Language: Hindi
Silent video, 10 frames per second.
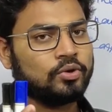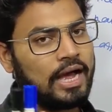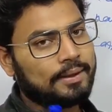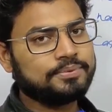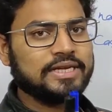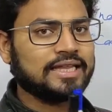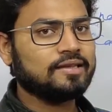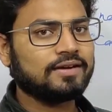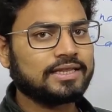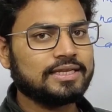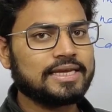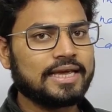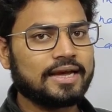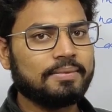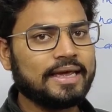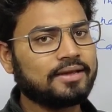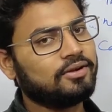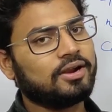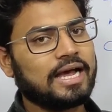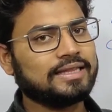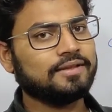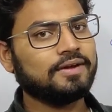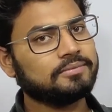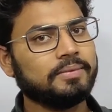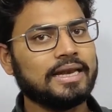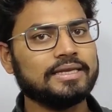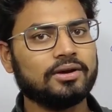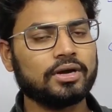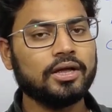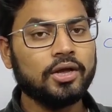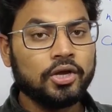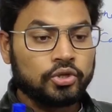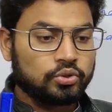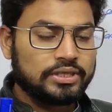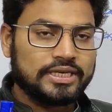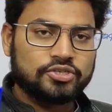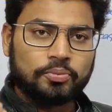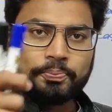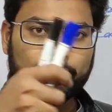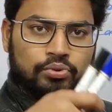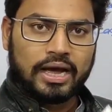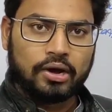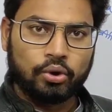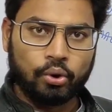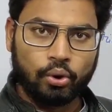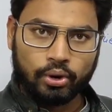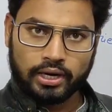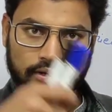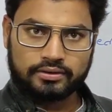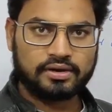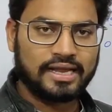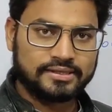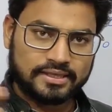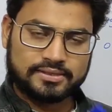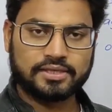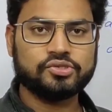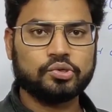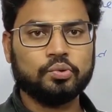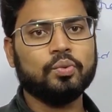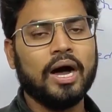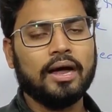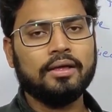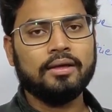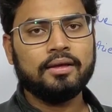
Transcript: तो आप जाते वक्त ले जाइएगा बाइक और आते वक्त मैं ले जाऊँगा तो ये जो पूरा होल ट्रांजेक्शन जो हुआ